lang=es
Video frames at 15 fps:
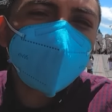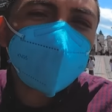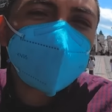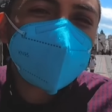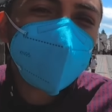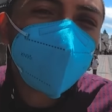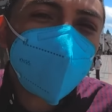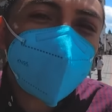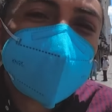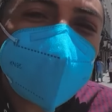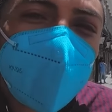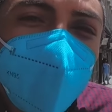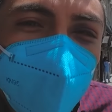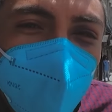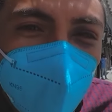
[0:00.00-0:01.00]
conocen por
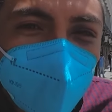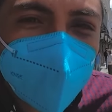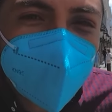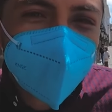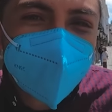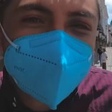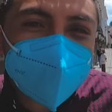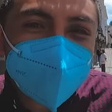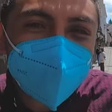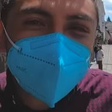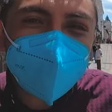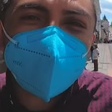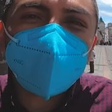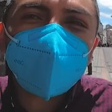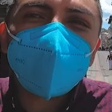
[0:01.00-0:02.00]
sapo en
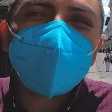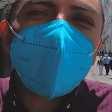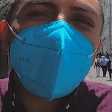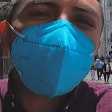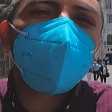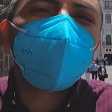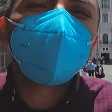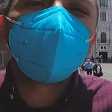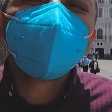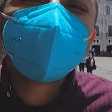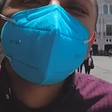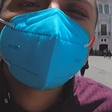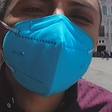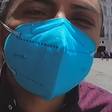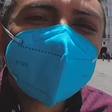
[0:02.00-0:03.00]
ese bajo
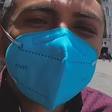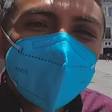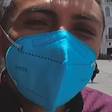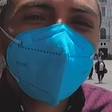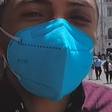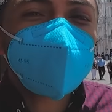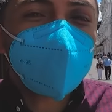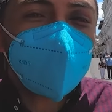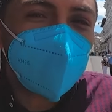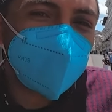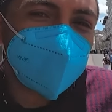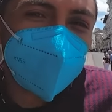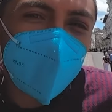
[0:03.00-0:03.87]
mundo. Yo soy el